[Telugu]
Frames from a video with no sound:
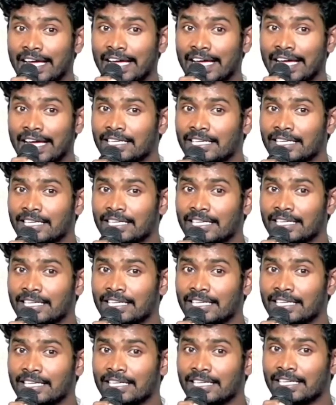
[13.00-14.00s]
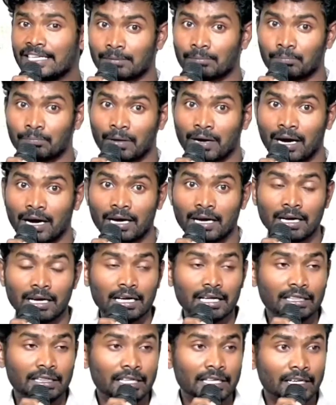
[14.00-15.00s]
నిత్యం పారుతున్నాయి తప్ప
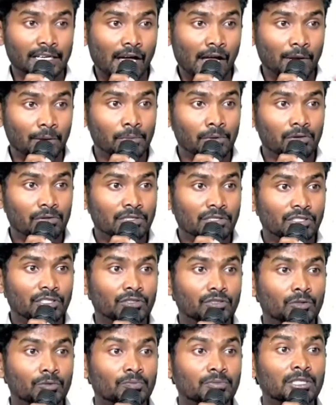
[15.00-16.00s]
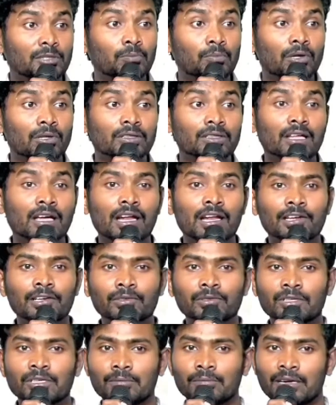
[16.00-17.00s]
దీన్ని అనుభవించి తృప్తి
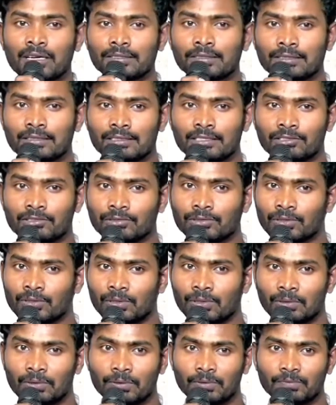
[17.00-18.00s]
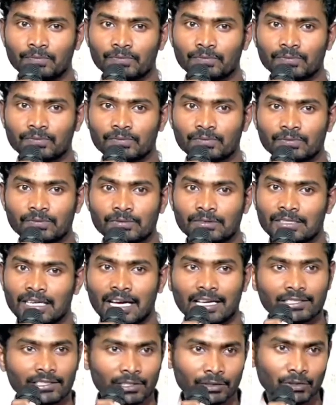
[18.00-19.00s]
పొందాలనుకున్న మనిషి జీవితంలో
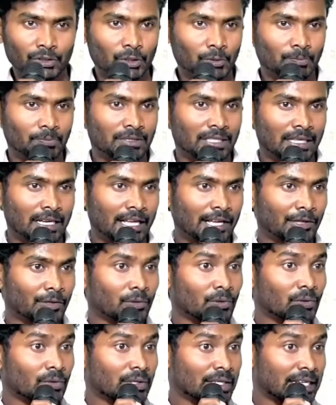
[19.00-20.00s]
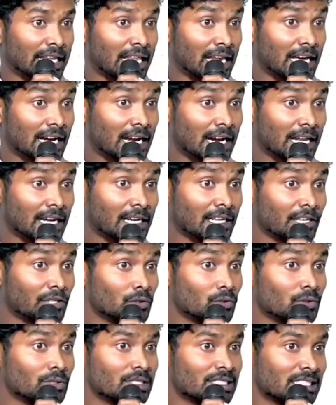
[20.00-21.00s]
అసలు తృప్తి లేదు నిలకడ
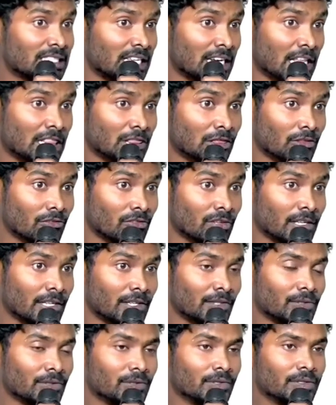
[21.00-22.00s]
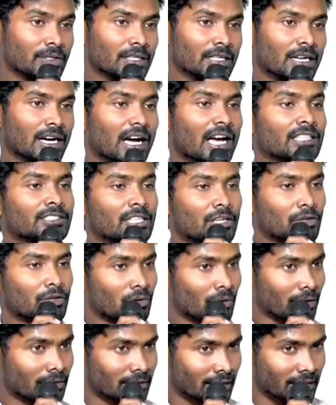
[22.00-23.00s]
లేదు స్థిరత్వం లేదు అసలు
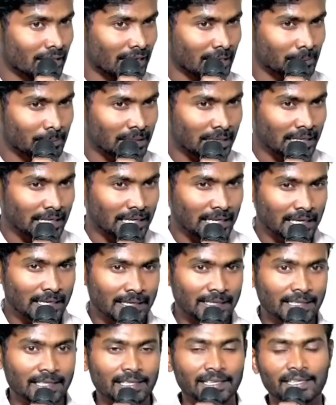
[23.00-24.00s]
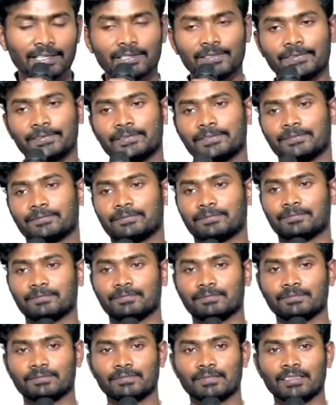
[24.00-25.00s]
క్రొత్తదనం ఏది లేదు
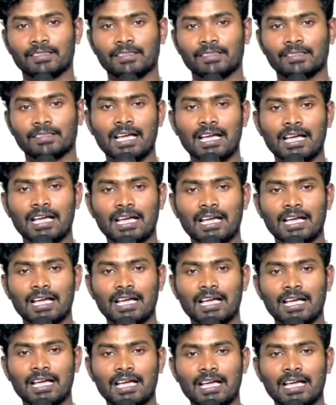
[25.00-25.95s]
అసలు మానవ